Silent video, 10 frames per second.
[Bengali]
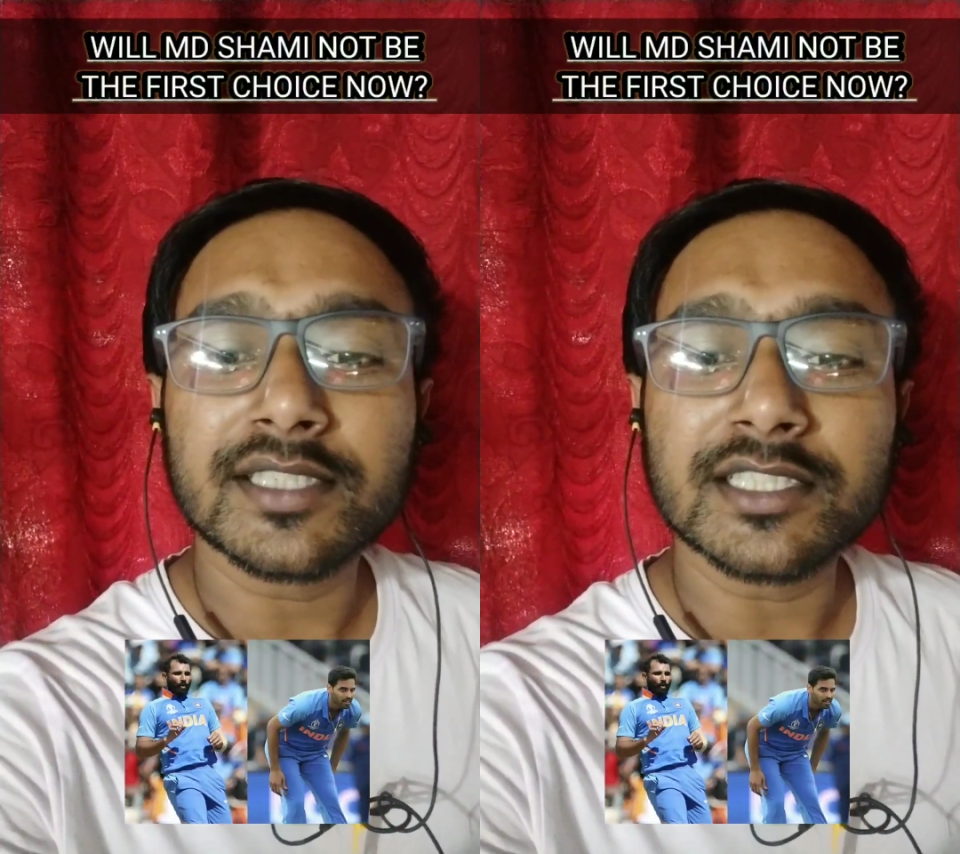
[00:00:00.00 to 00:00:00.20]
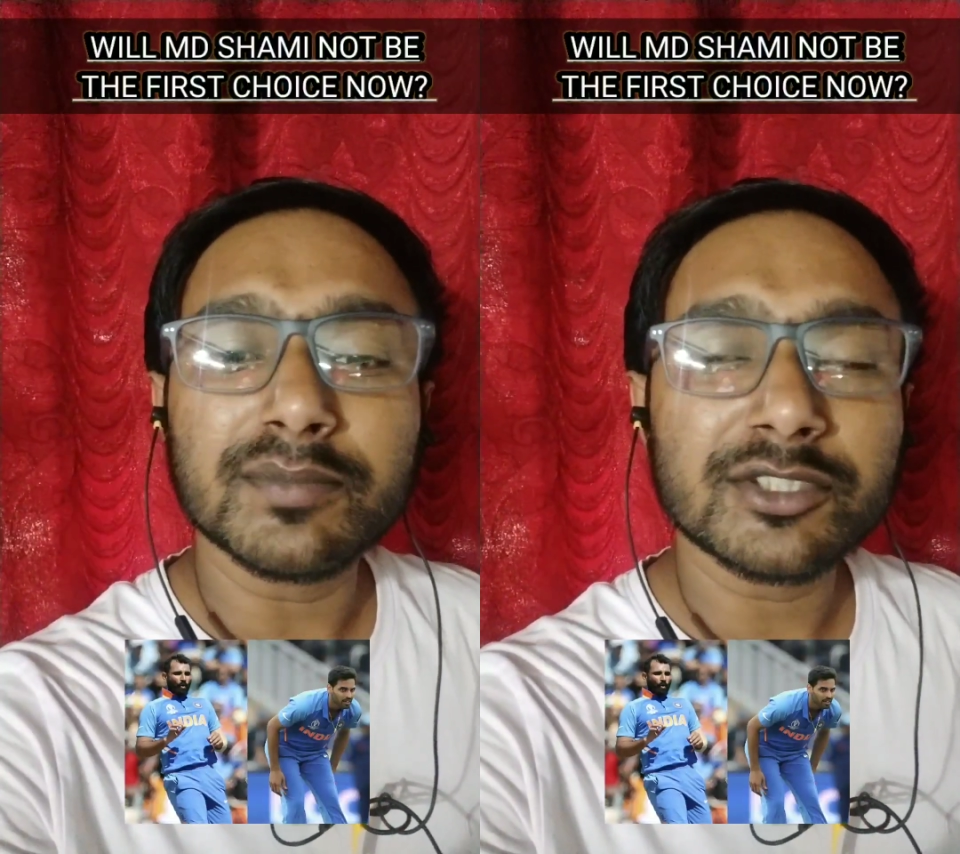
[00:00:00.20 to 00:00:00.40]

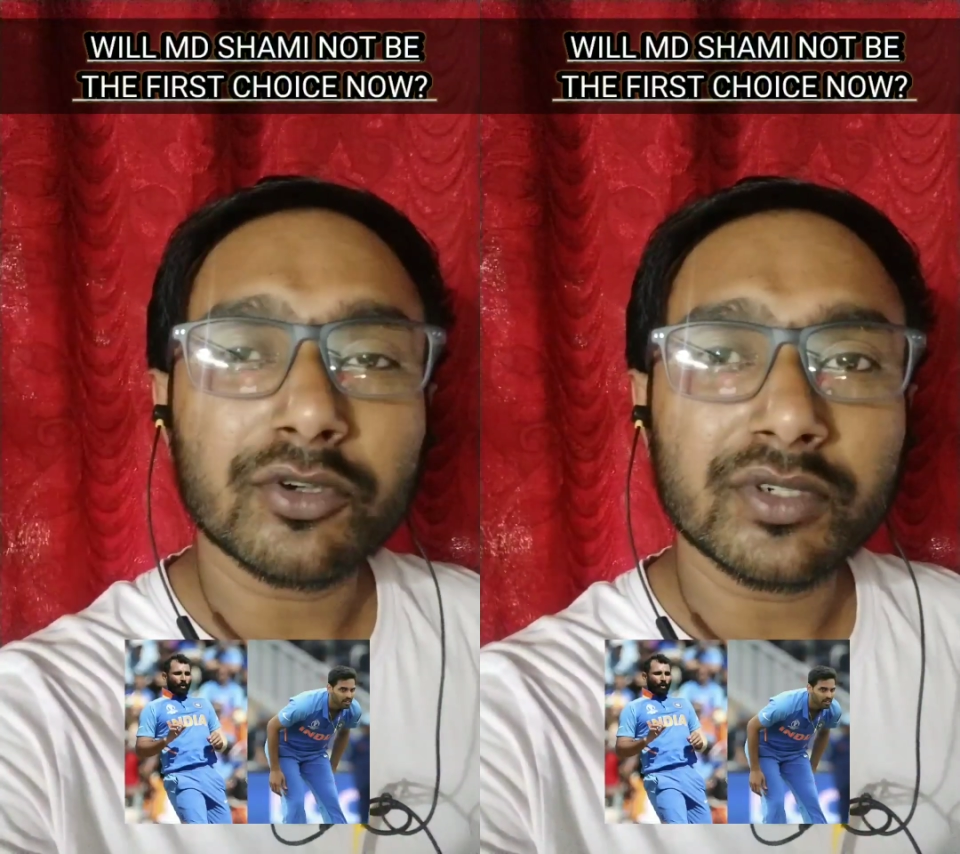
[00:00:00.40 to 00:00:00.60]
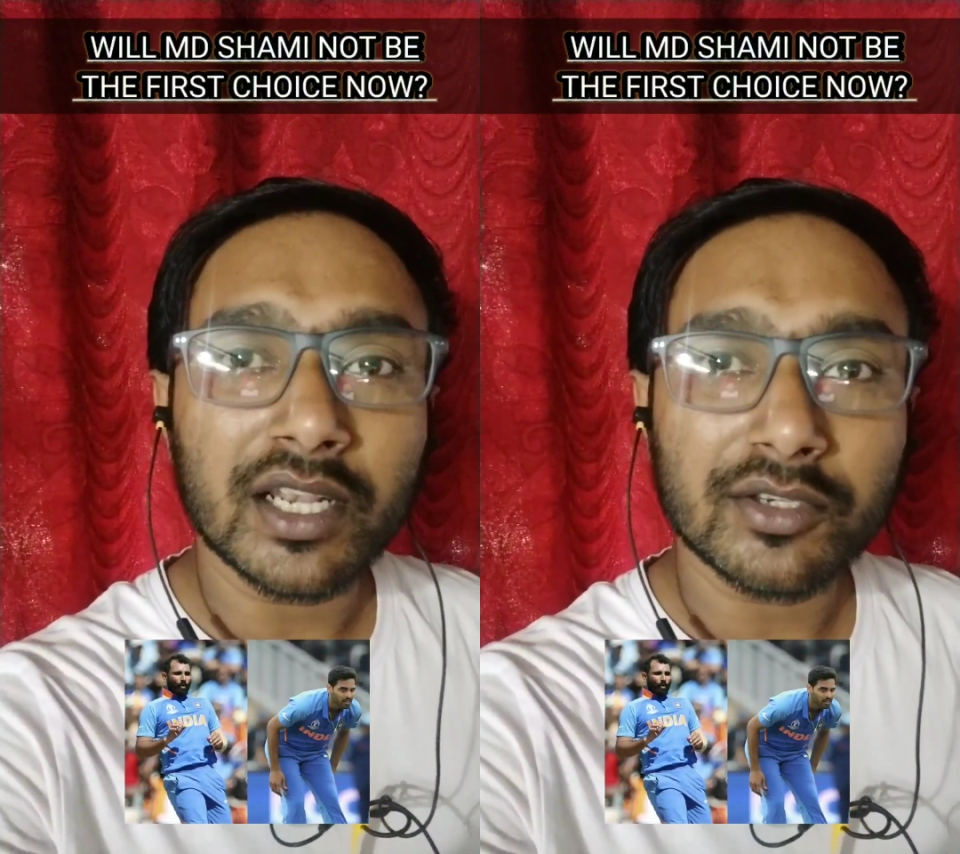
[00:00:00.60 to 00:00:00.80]
শেষ ম্যাচ
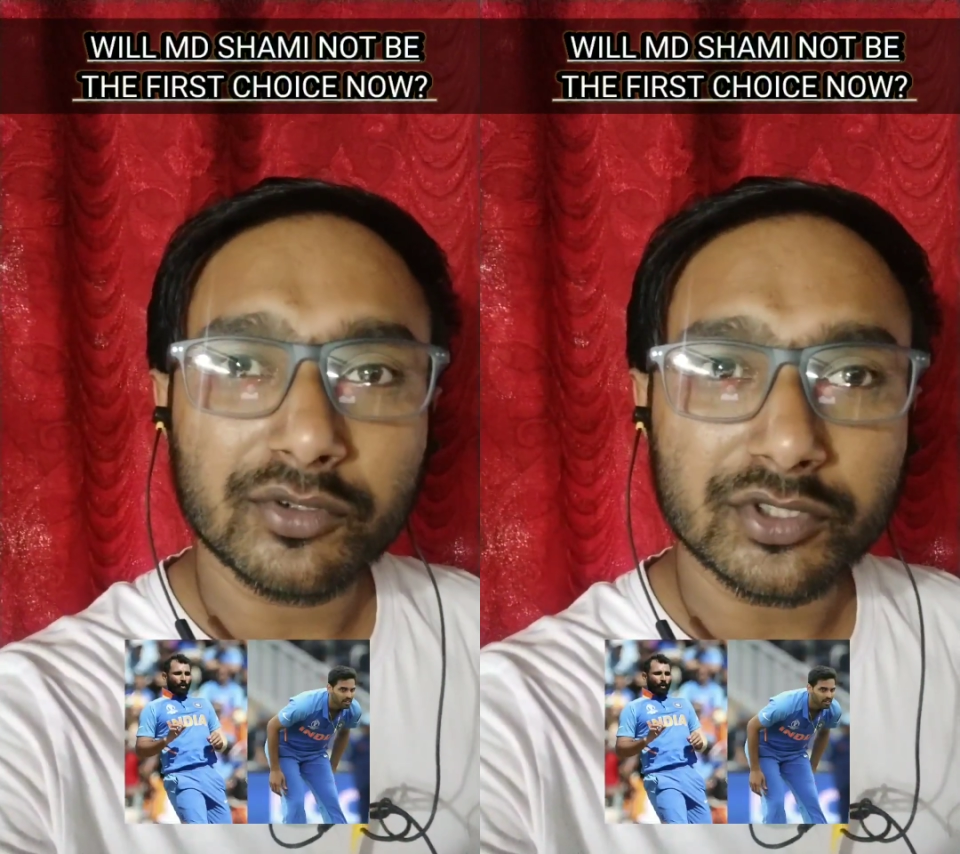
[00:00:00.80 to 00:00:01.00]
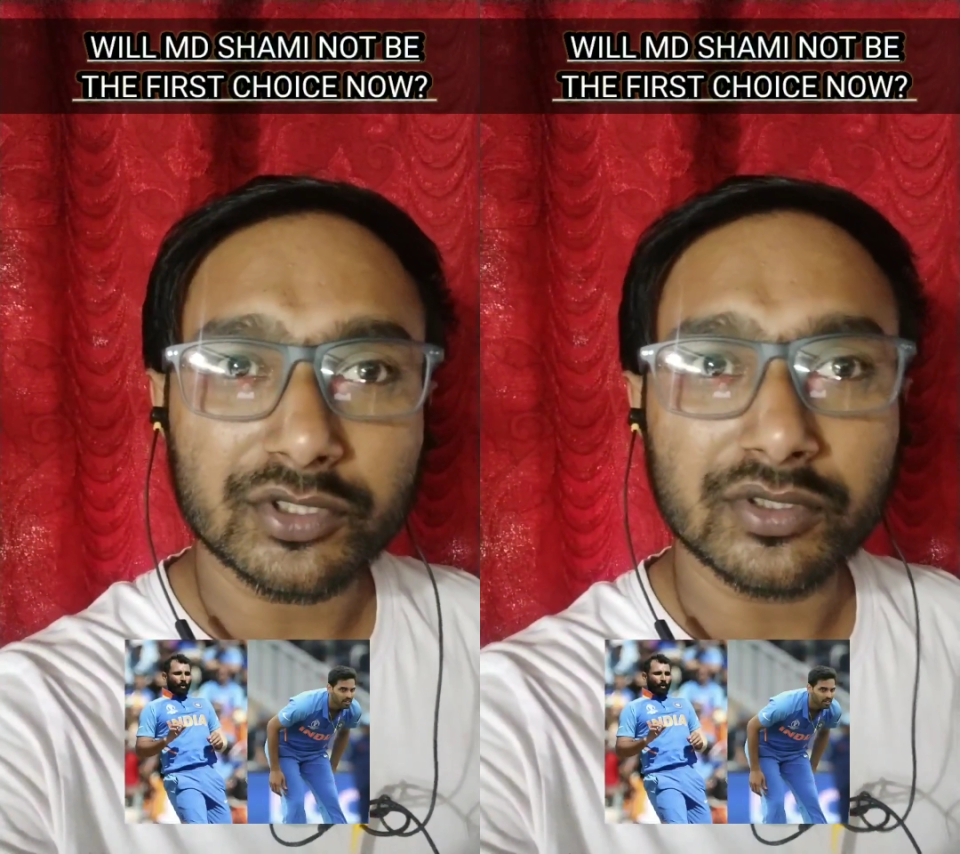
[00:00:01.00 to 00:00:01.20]
যখন খেলানো
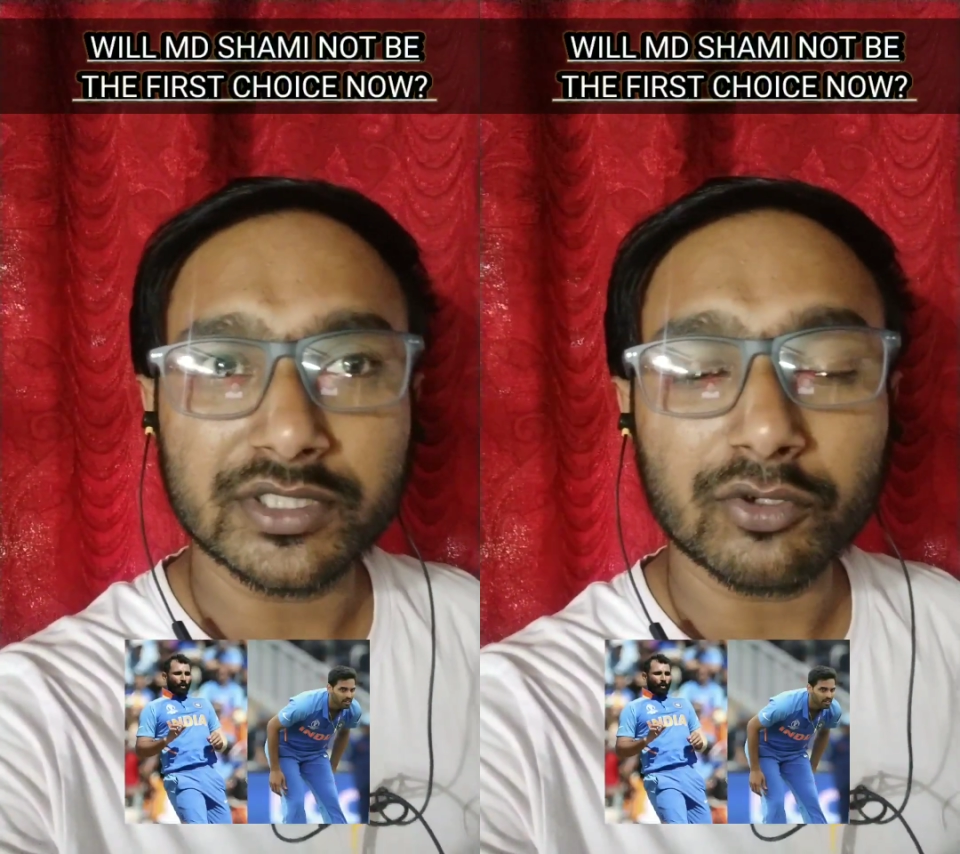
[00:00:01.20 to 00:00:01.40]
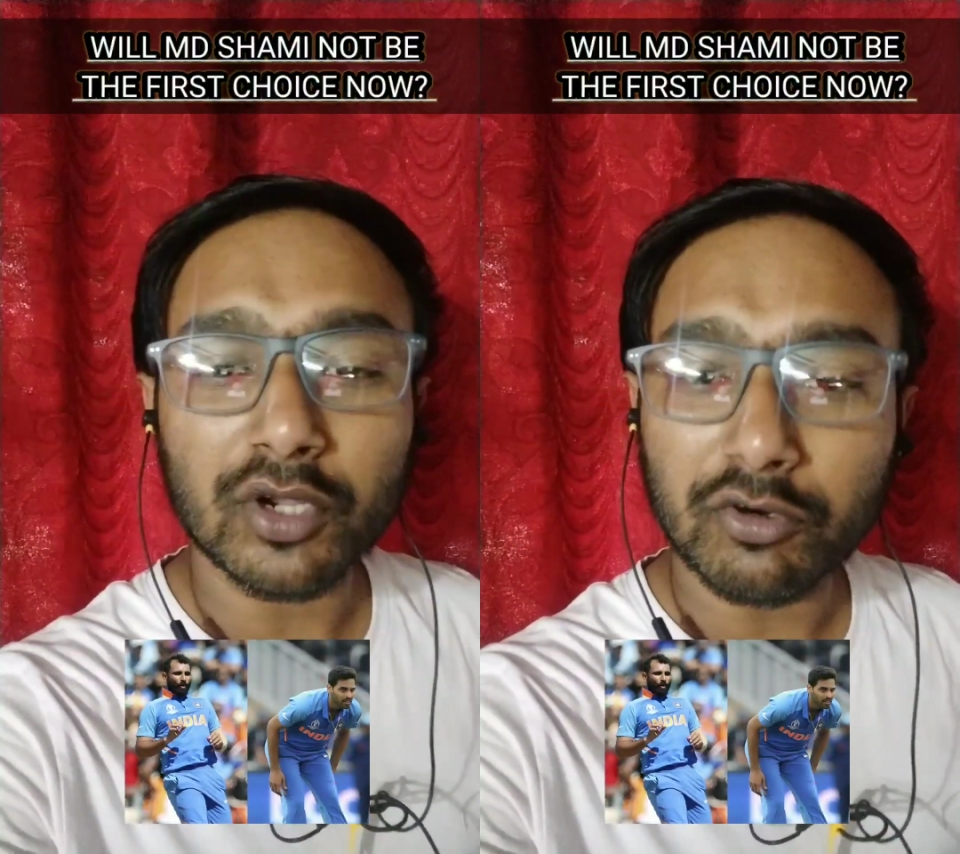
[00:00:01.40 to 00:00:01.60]
হয়েছিল
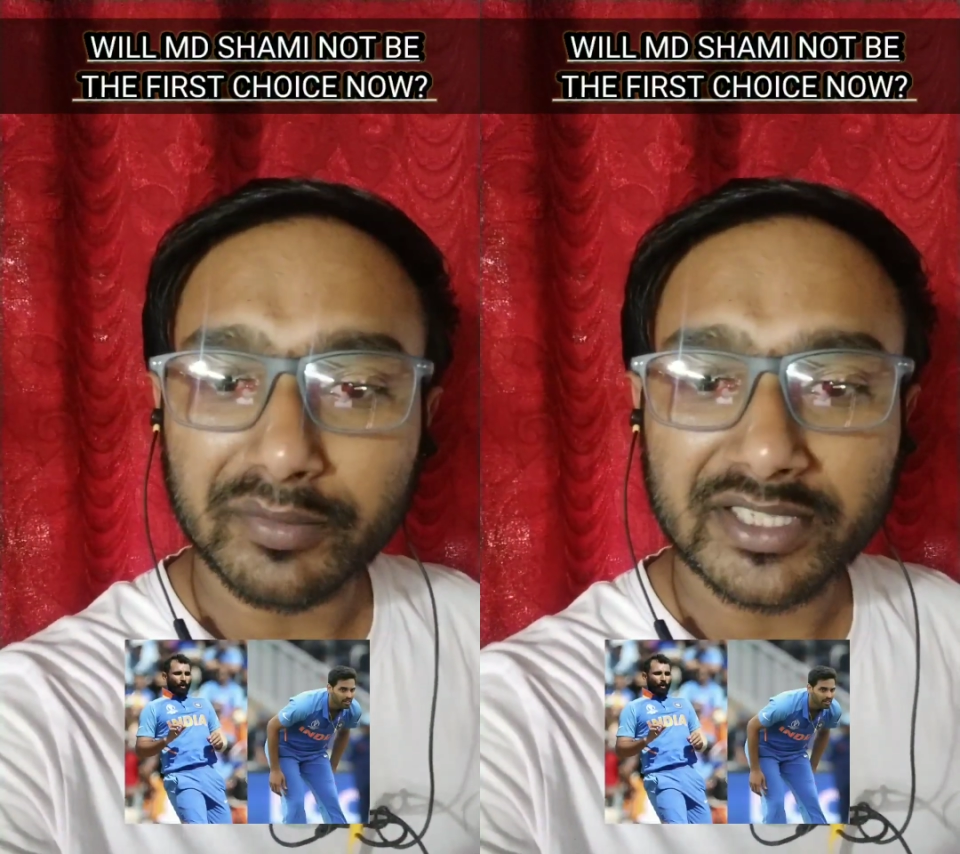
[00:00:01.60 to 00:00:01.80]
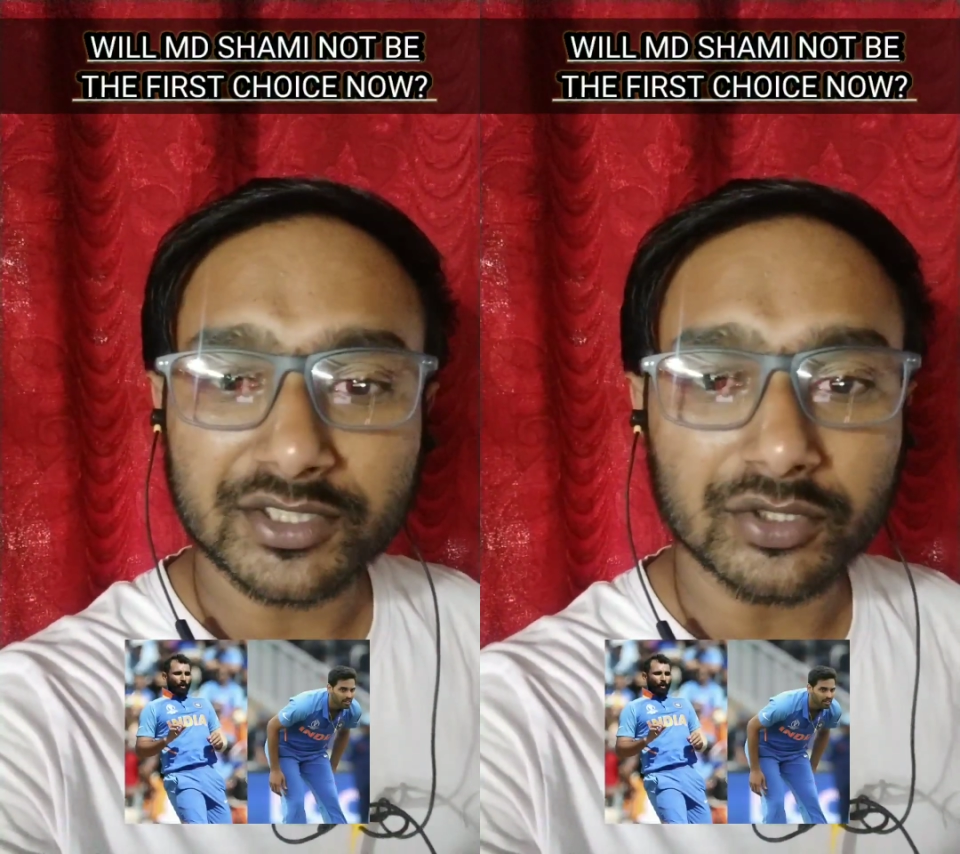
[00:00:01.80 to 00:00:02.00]
যেটা নক আউট
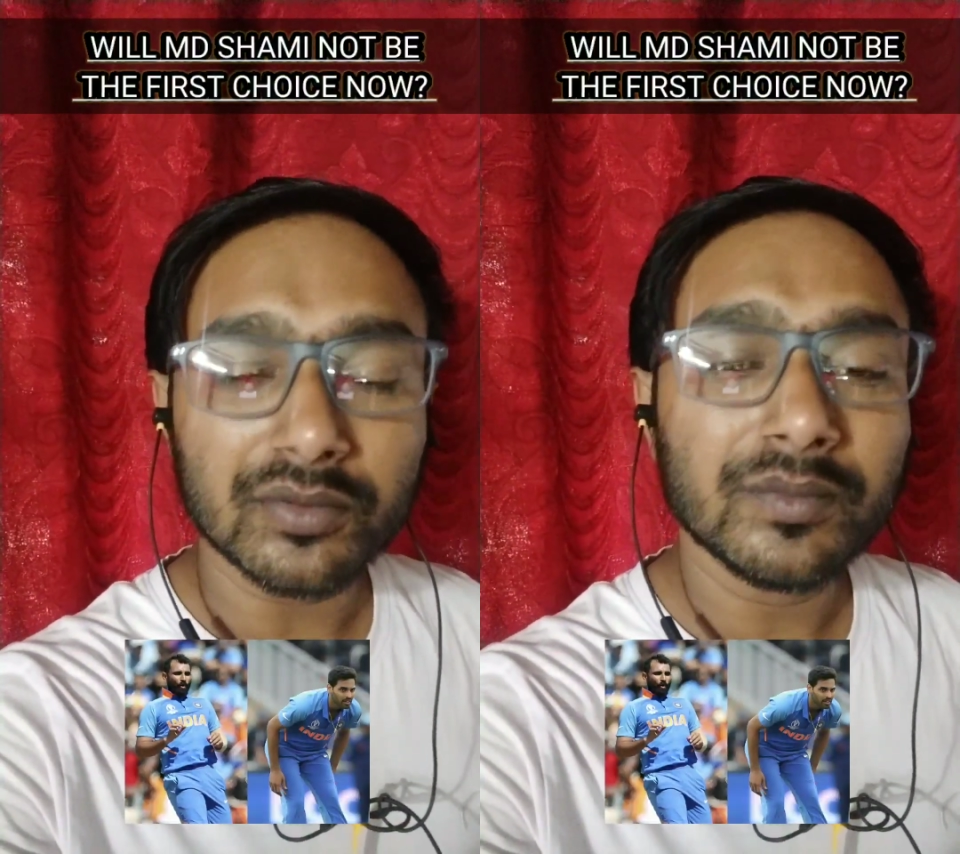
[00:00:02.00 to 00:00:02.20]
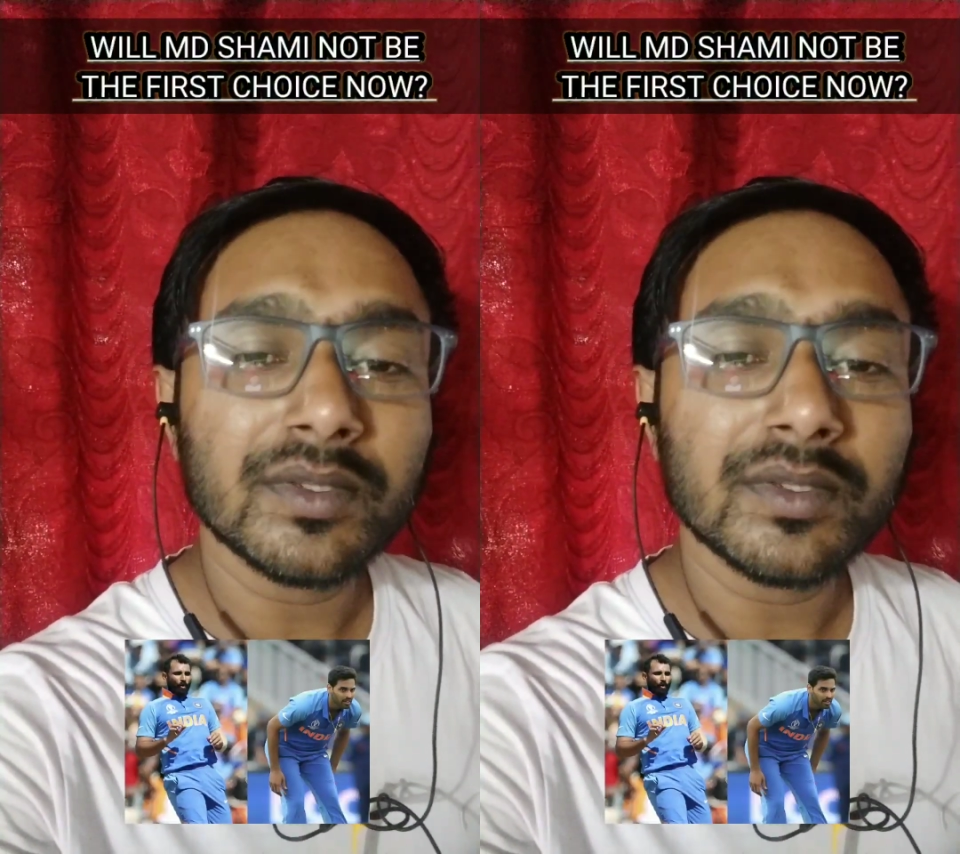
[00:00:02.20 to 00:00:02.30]
ম্যাচ ছিল